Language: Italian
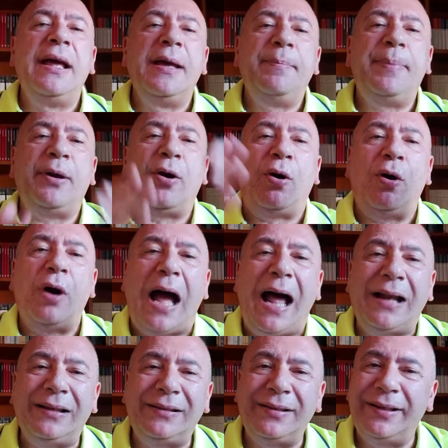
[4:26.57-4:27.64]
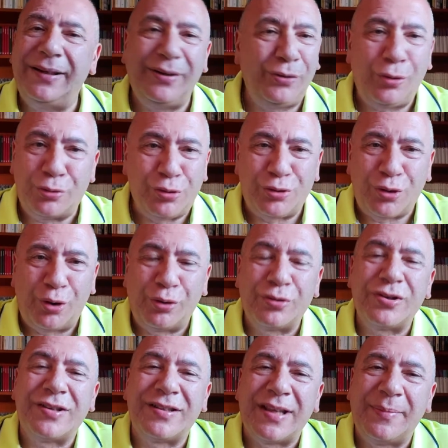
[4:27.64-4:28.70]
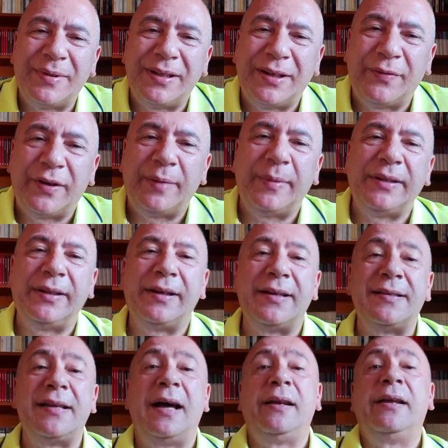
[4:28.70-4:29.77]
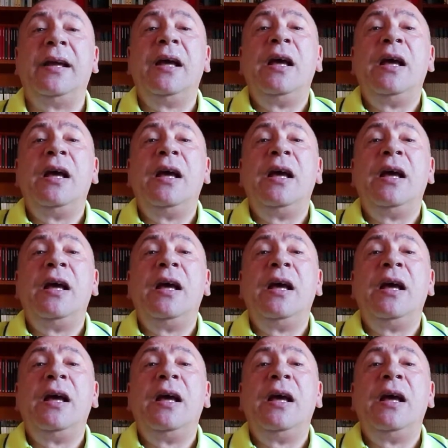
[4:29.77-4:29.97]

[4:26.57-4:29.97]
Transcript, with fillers: però altri non sono sistemi di riferimento inerziali.